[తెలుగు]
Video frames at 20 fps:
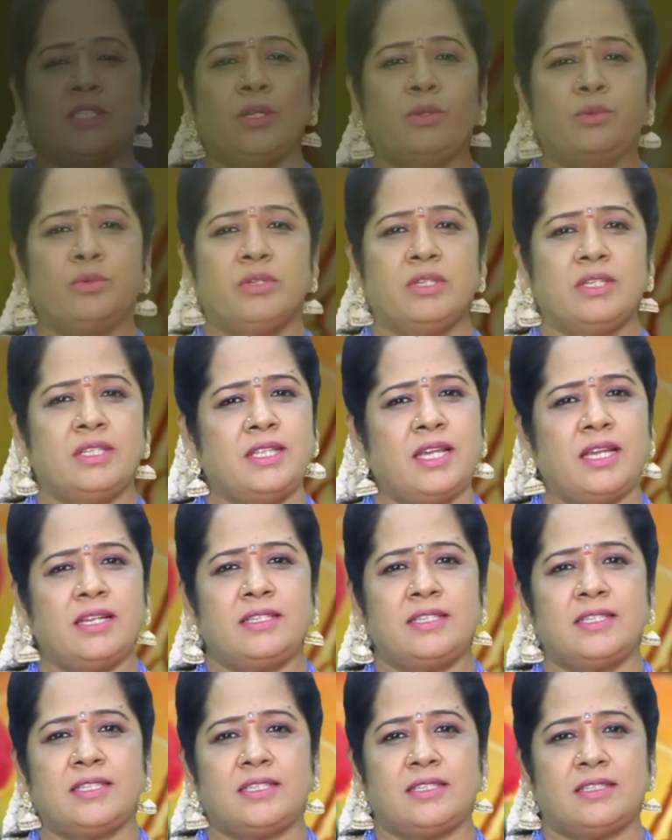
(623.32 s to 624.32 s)
అసలు
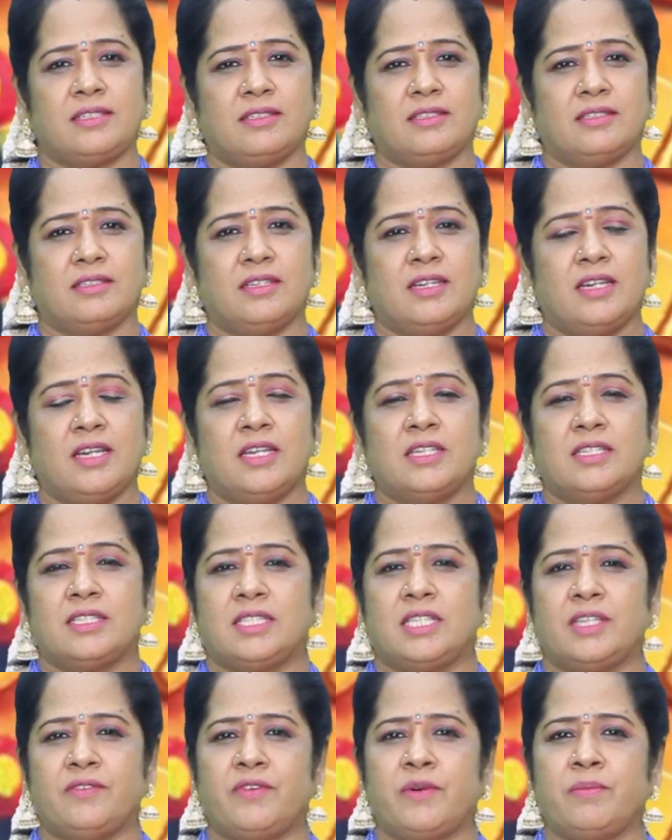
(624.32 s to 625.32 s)
ఇదేంటి
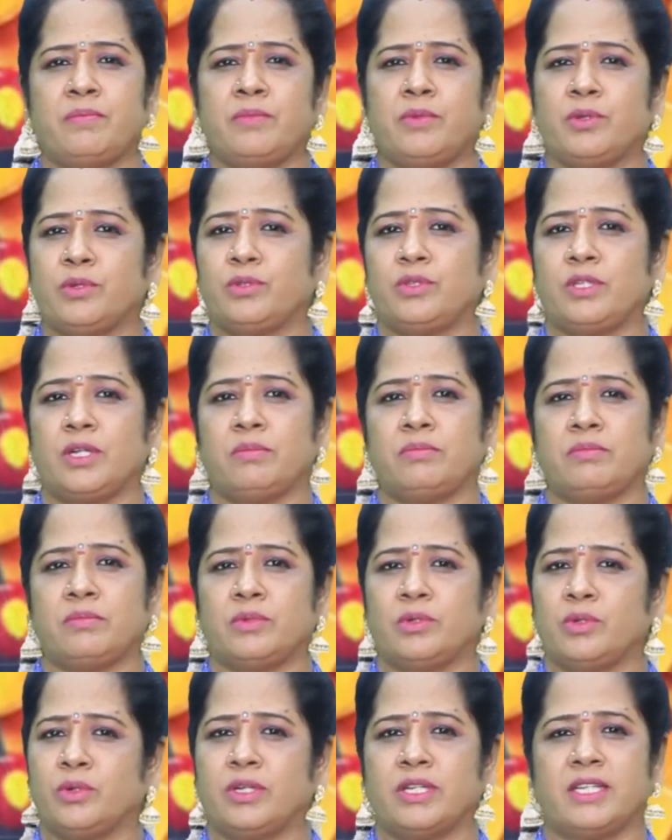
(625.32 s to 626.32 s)
శివం రుద్రం
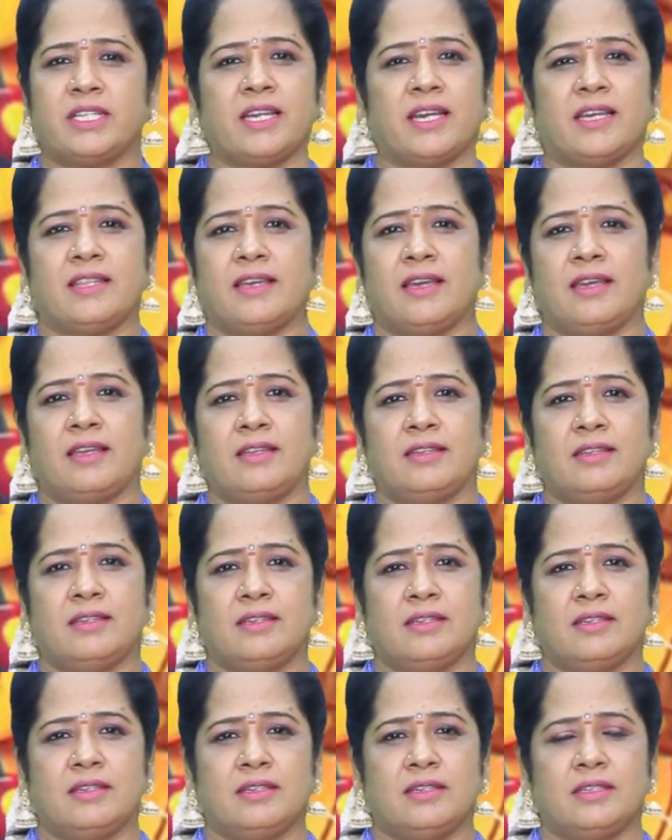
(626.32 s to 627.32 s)
ఒకటి కాదా
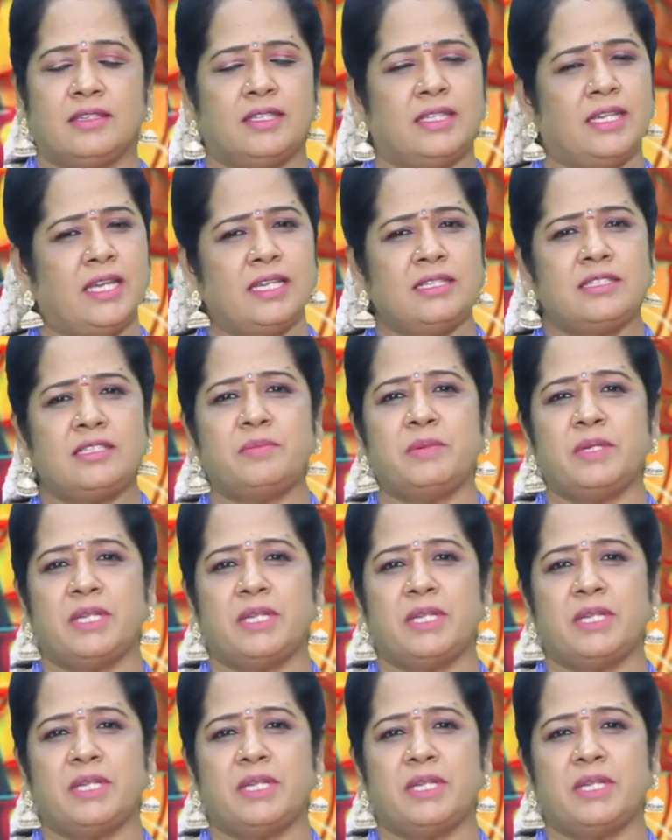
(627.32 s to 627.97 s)
ఏంటి